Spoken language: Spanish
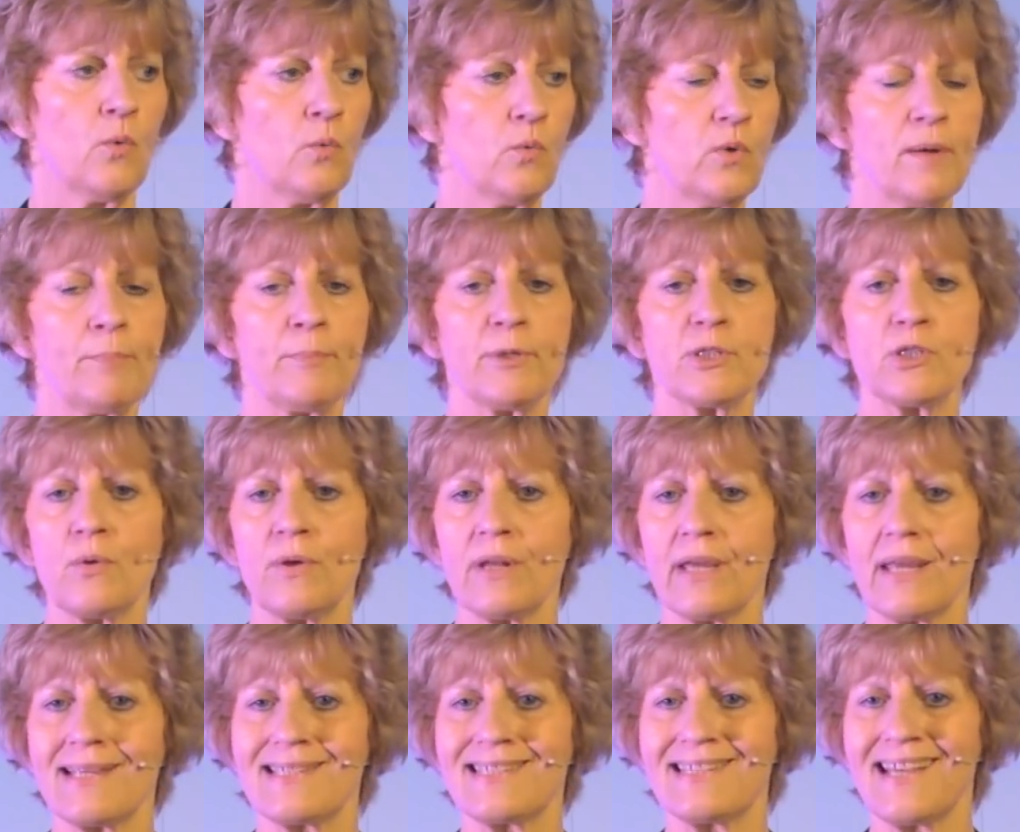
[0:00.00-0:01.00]
Una
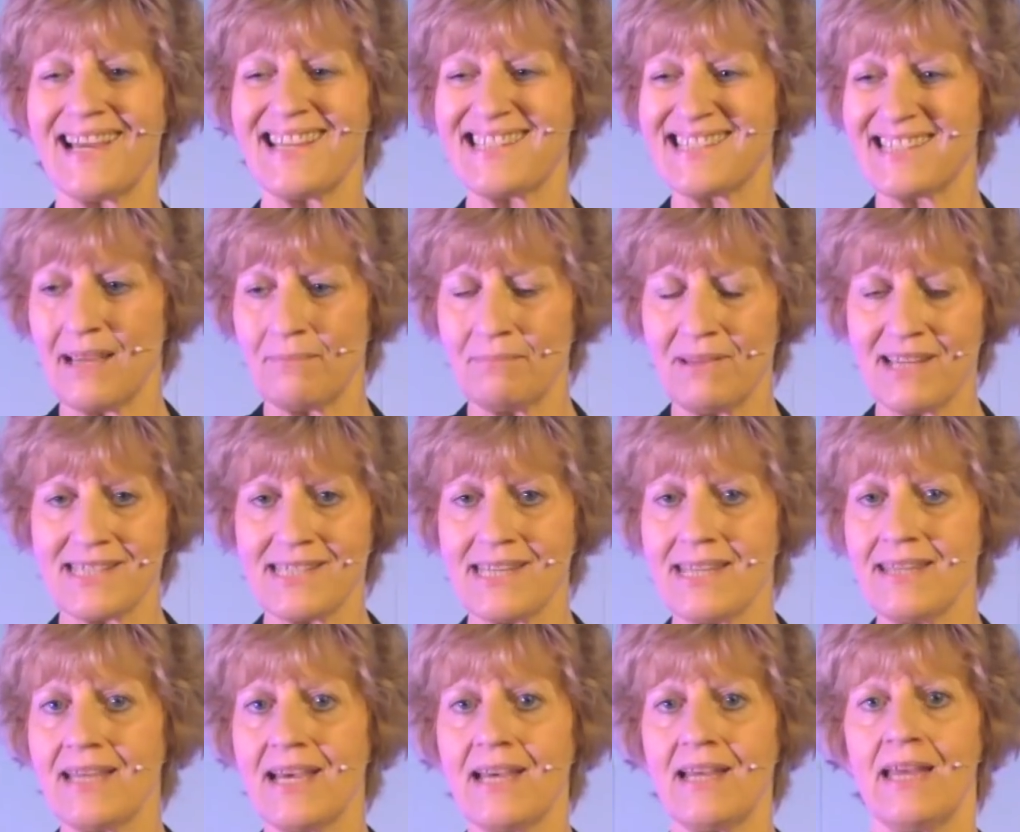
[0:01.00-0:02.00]
persona que está
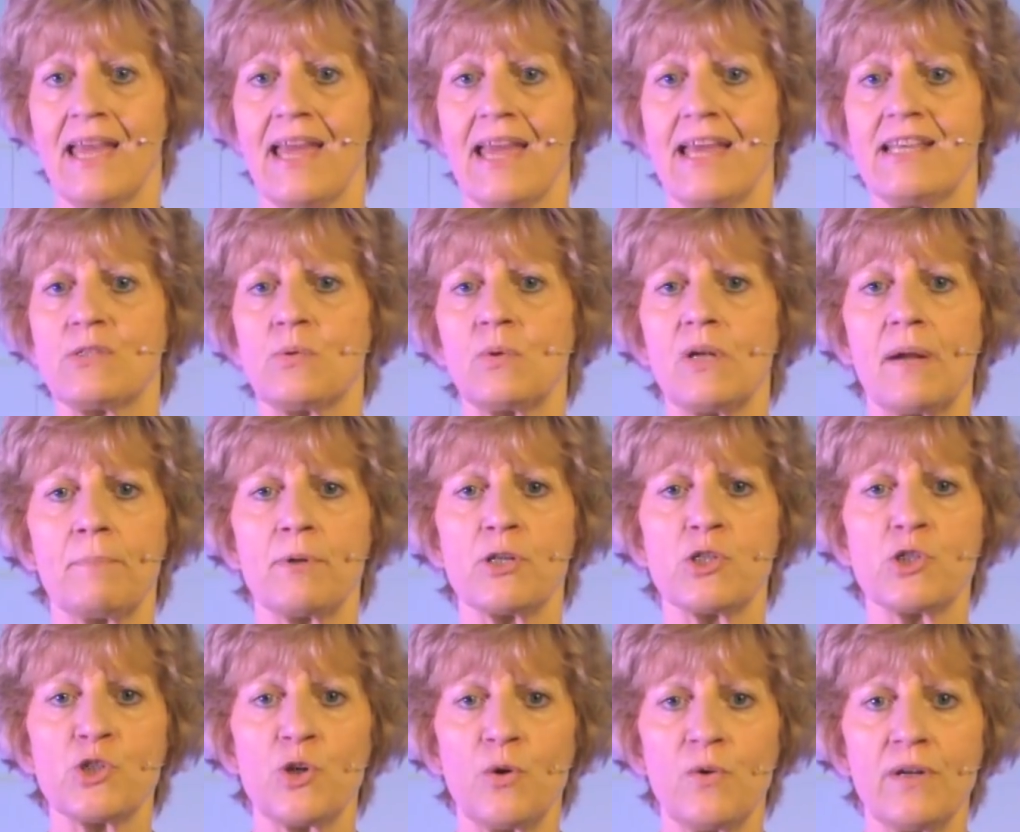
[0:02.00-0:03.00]
establecida es una
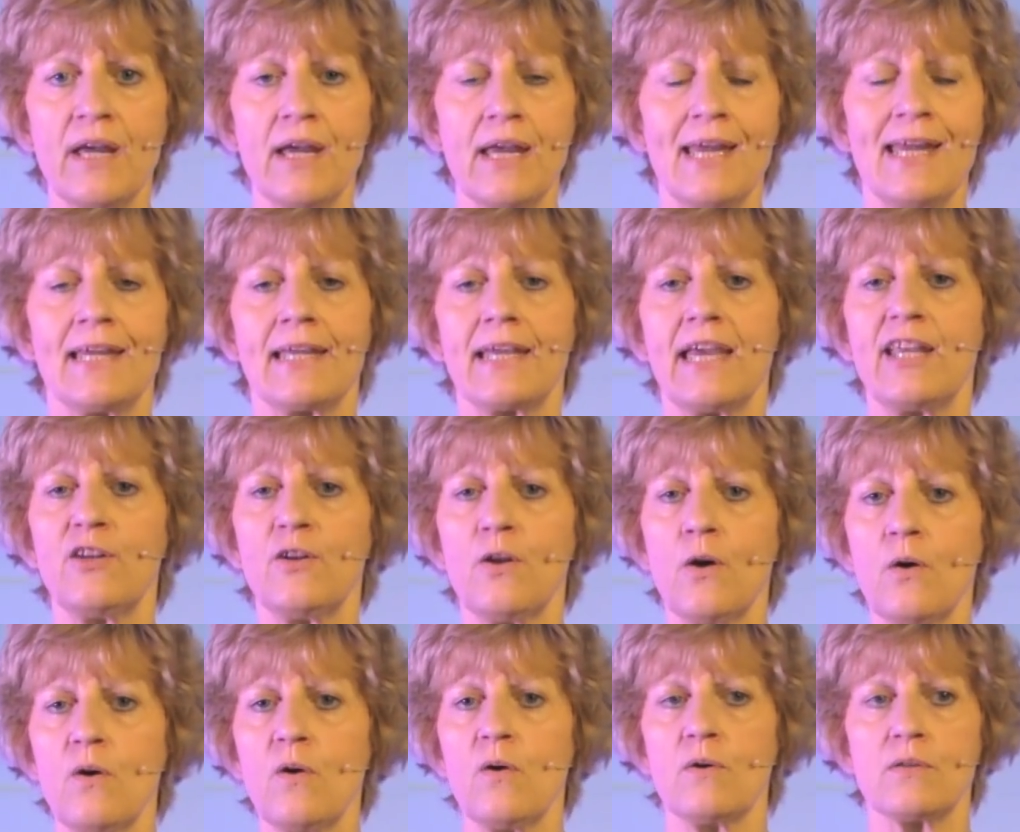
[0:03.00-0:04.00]
persona que
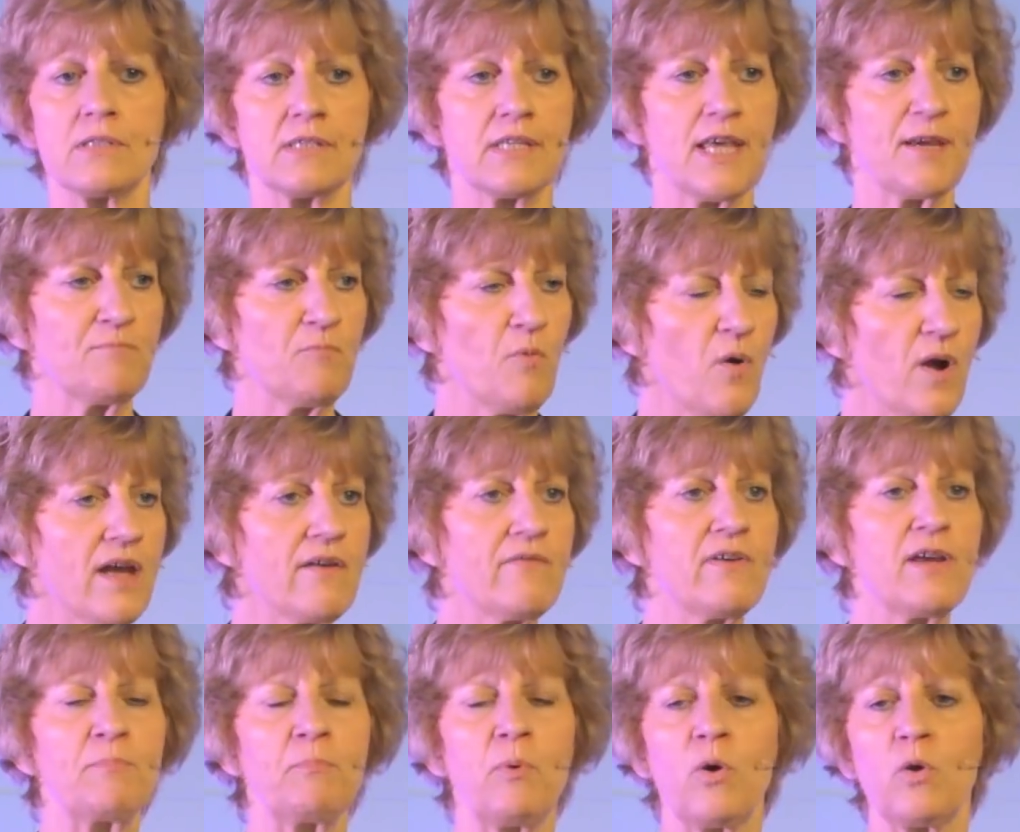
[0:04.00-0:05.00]
no se
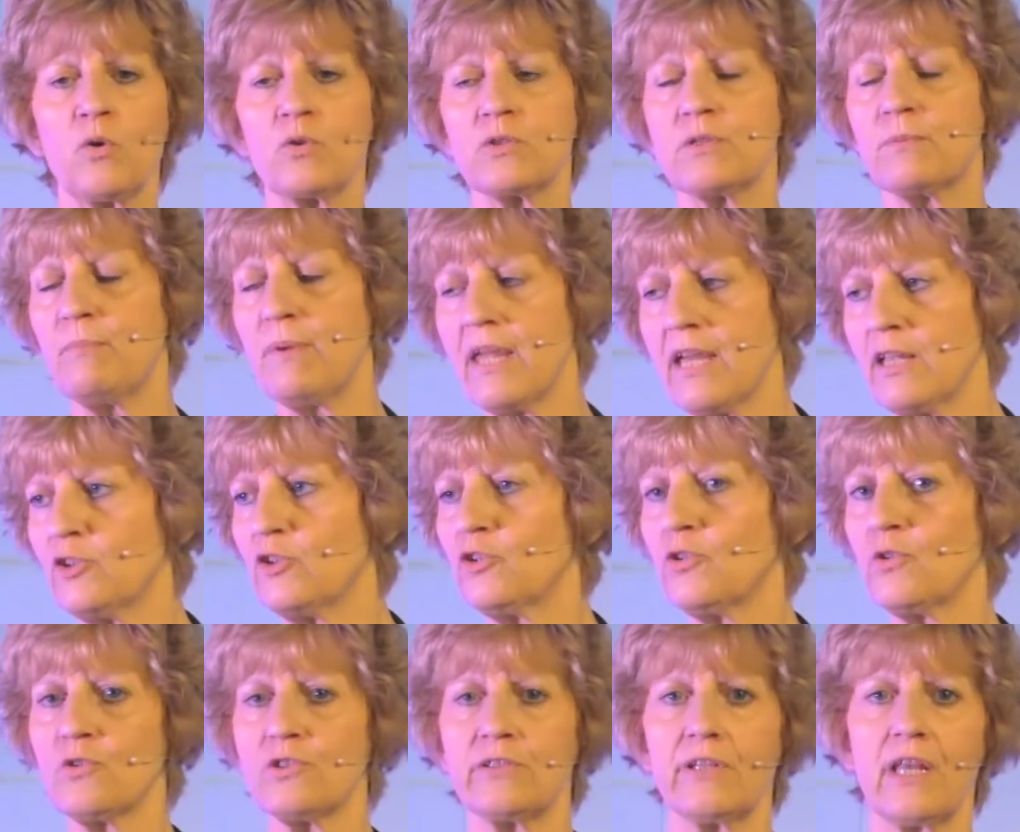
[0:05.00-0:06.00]
mueve por los
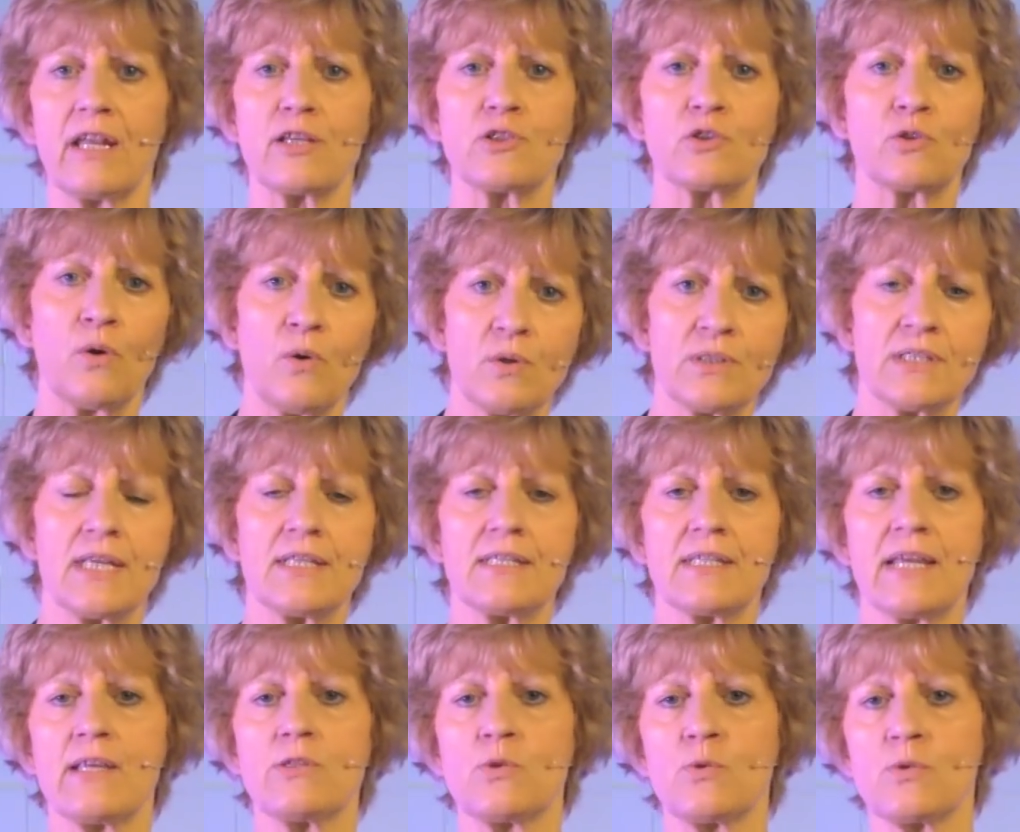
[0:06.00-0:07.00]
vientos de las
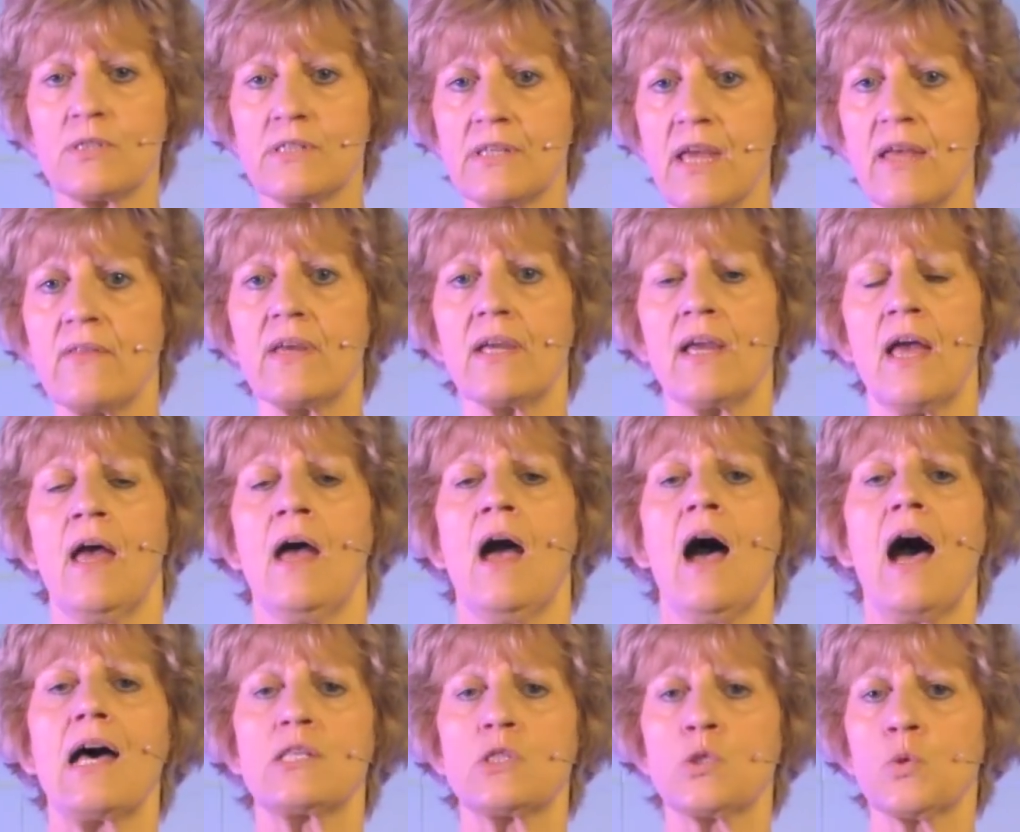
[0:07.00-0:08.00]
cosas que suceden
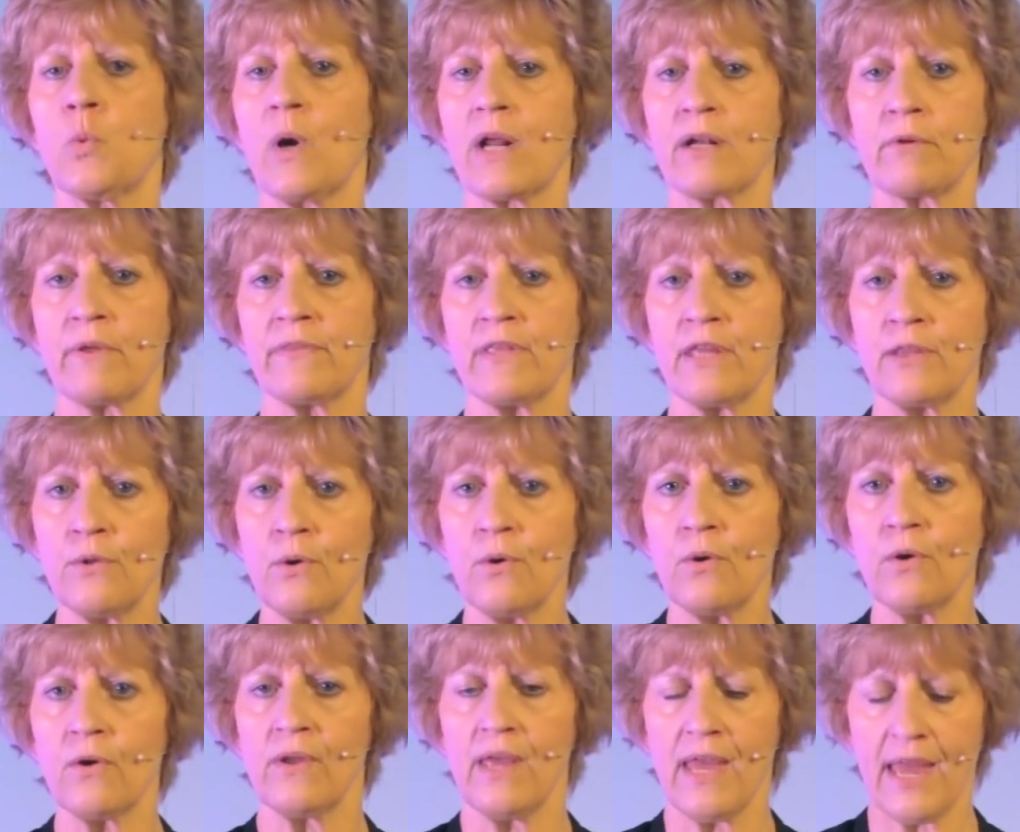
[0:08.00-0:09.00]
a su
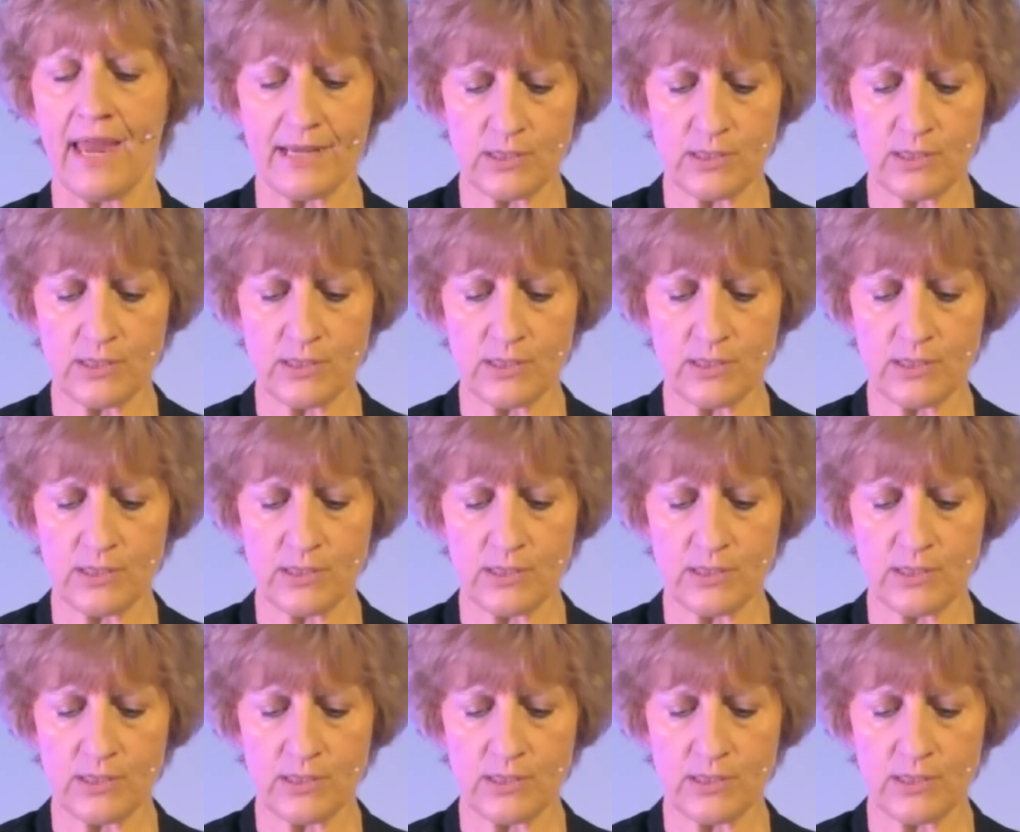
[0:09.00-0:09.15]
alrededor.